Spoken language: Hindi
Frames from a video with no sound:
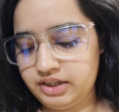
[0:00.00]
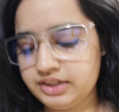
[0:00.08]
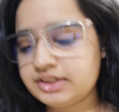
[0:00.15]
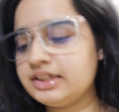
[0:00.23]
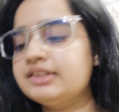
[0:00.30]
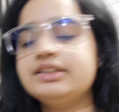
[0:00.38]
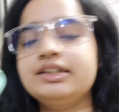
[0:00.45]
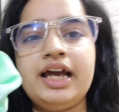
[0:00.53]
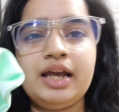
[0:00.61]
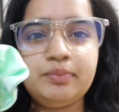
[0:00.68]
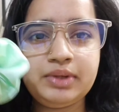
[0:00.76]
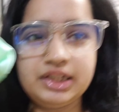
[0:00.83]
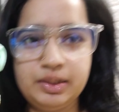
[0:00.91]
इसकी
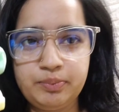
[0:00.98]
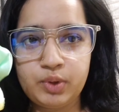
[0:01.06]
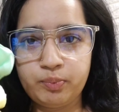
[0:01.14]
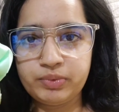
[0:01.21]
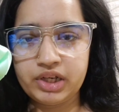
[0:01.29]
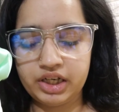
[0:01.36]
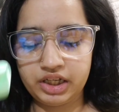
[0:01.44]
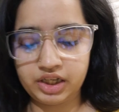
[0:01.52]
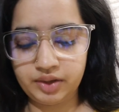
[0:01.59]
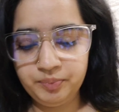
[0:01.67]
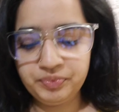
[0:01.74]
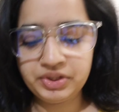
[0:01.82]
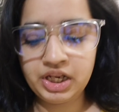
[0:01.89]
सिलाई भी इतनी प्रॉपर नहीं
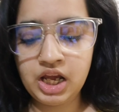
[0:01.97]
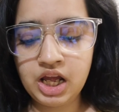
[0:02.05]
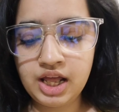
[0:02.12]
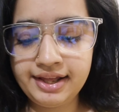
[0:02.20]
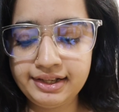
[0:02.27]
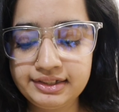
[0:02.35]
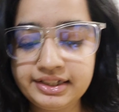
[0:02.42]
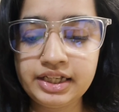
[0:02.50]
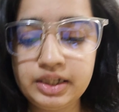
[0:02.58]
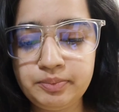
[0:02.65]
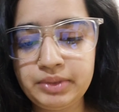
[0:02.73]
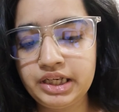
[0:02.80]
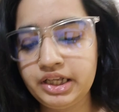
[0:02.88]
है
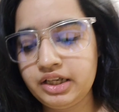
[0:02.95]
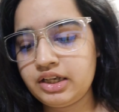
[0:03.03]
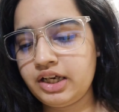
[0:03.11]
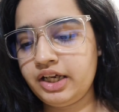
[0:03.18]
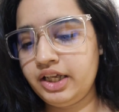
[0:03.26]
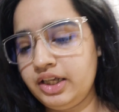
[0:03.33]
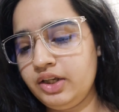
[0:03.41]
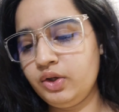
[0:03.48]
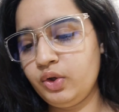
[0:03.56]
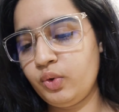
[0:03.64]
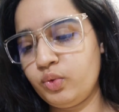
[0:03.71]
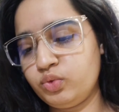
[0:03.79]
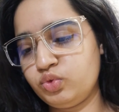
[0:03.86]
देन मैं लेकर आई
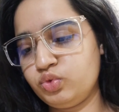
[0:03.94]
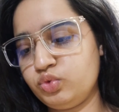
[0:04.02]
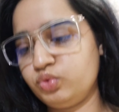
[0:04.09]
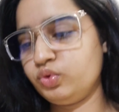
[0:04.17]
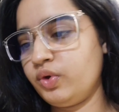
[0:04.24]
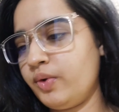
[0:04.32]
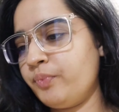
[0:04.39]
हम्म,